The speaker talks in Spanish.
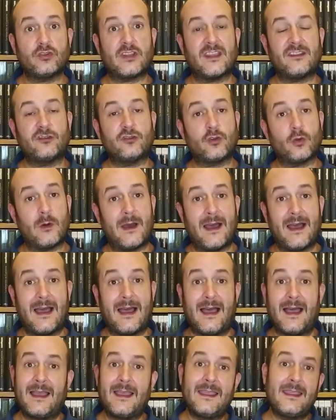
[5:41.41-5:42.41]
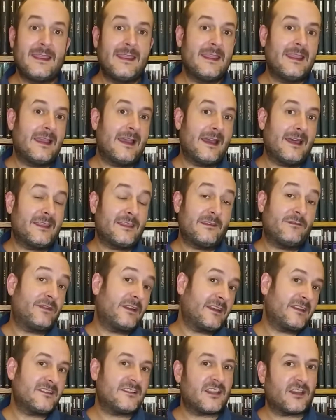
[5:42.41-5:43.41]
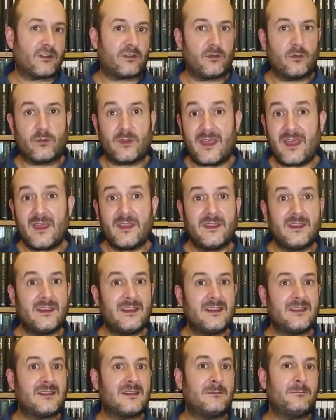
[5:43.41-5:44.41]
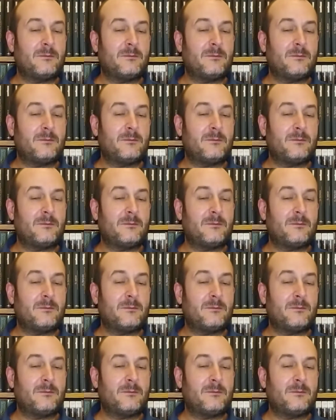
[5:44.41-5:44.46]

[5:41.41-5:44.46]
Tanto a a diferentes ciudades,